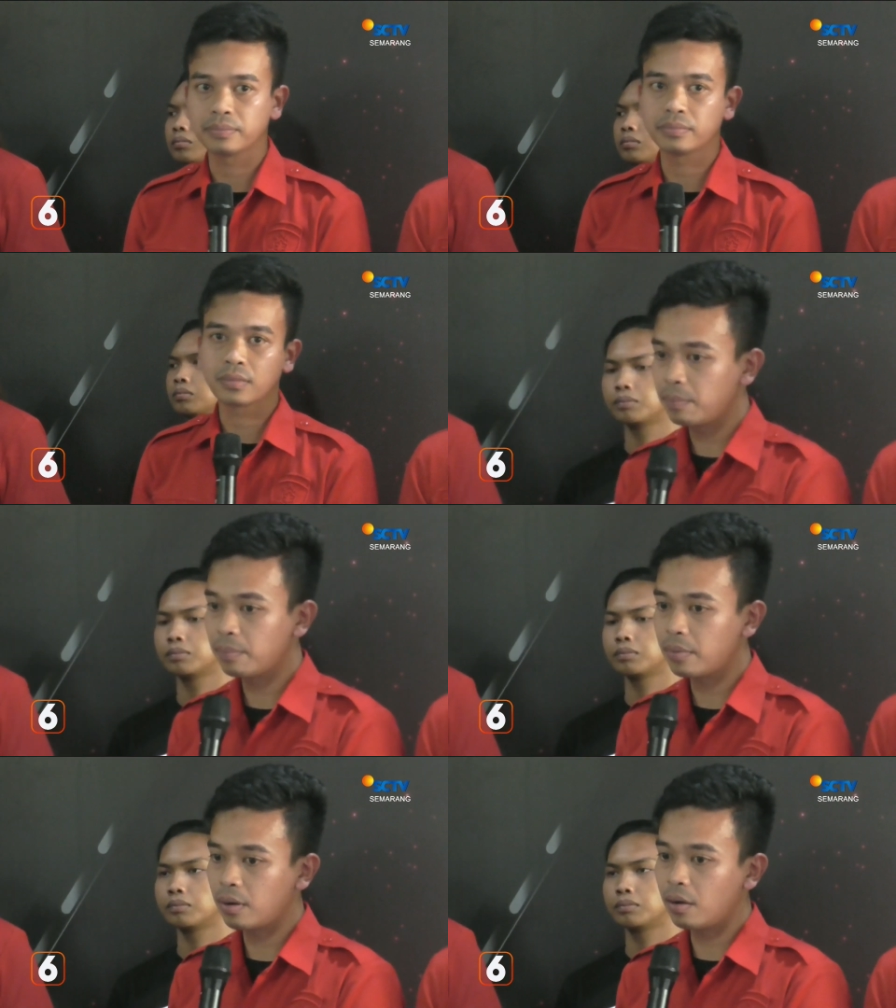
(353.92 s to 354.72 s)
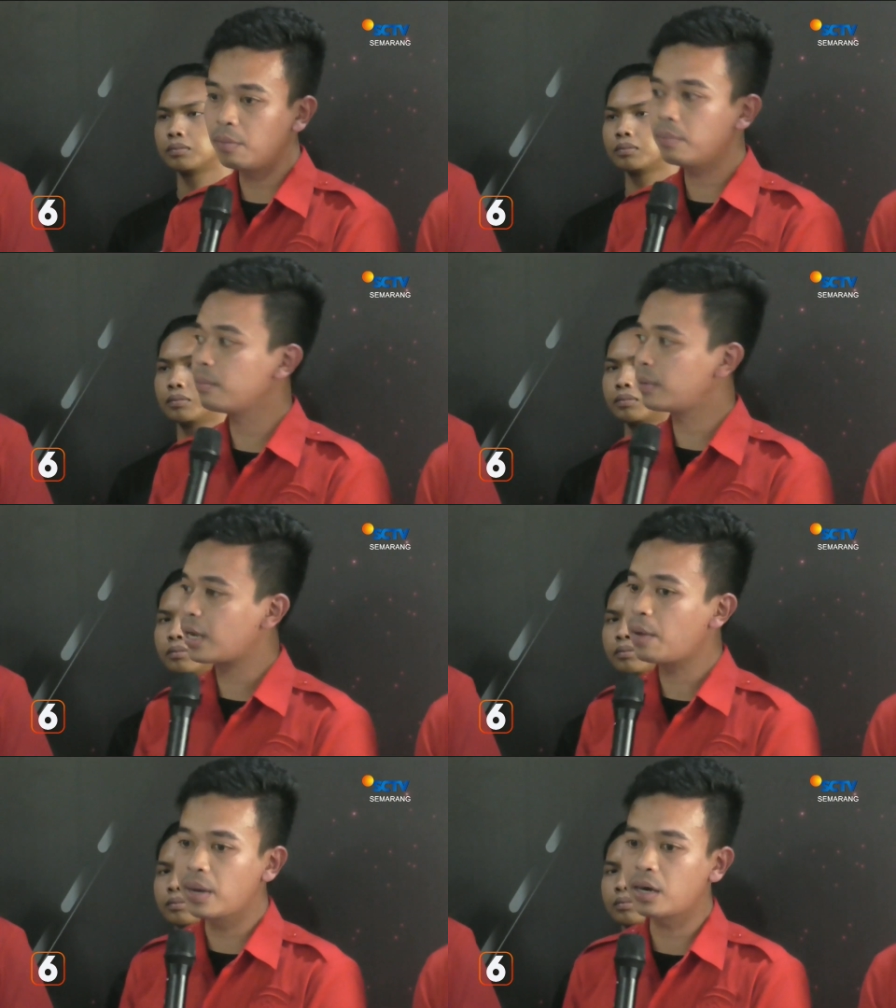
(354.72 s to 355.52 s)
Purwandi alias Ambon
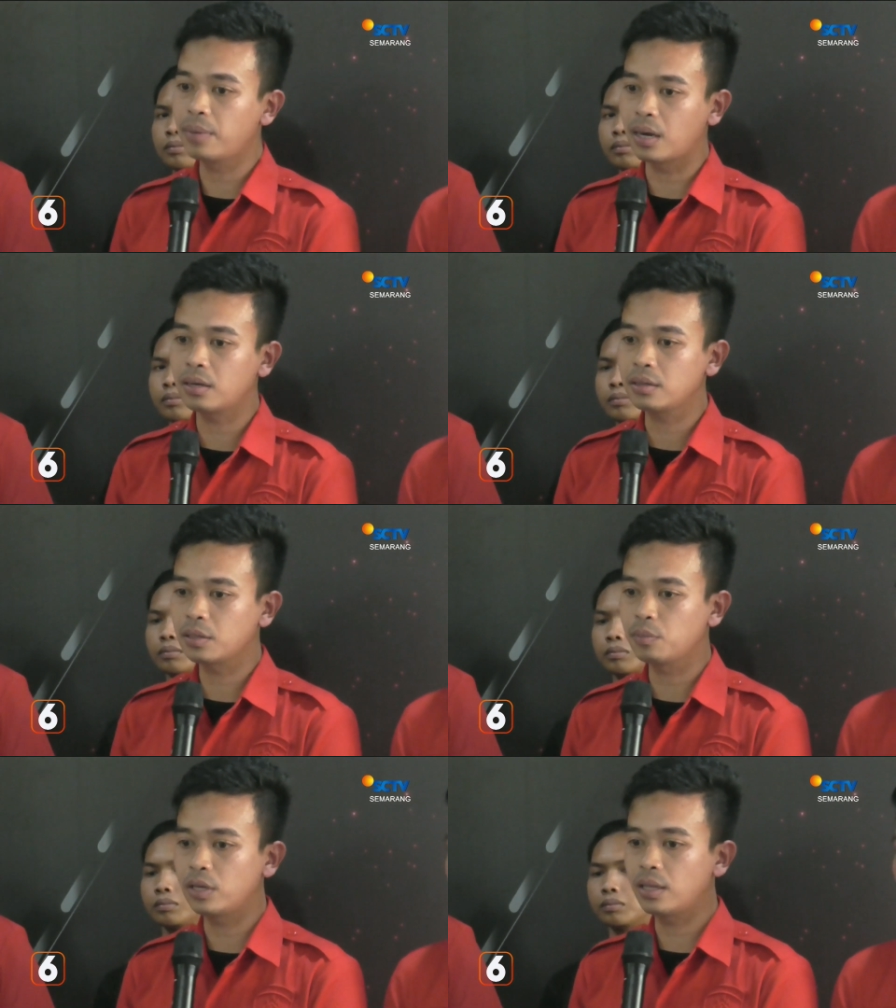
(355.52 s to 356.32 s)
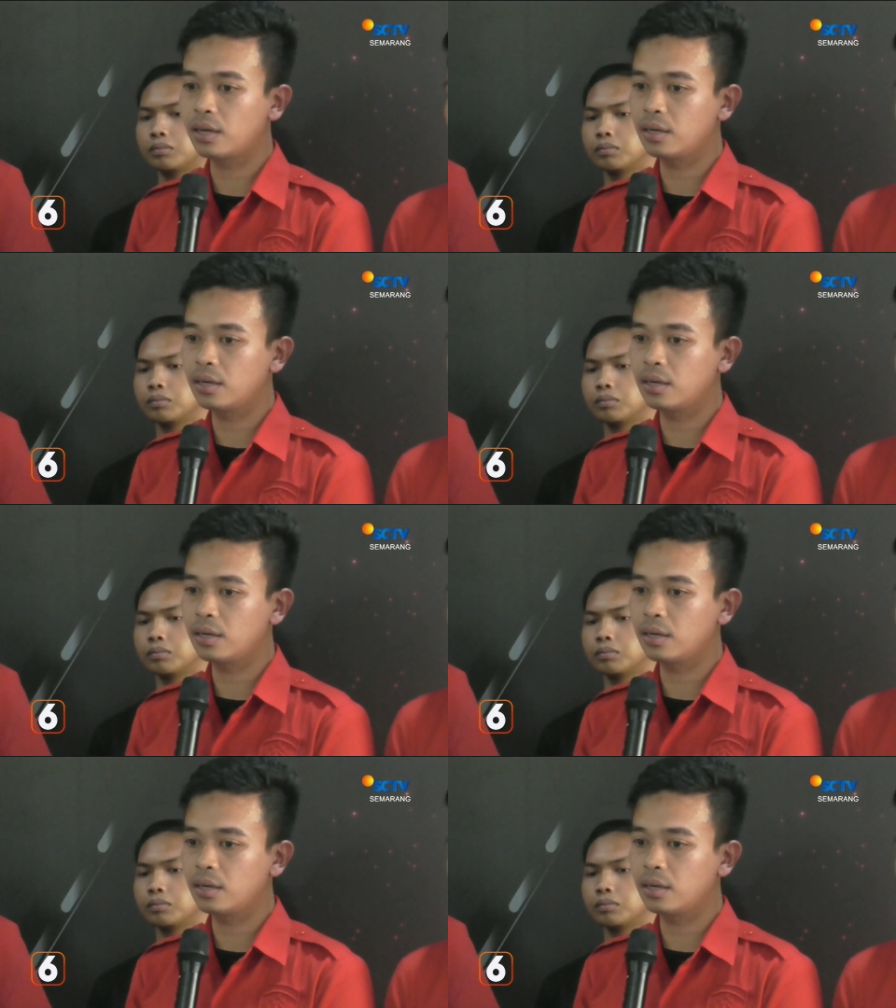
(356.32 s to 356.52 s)
masih kami cari sampai sekarang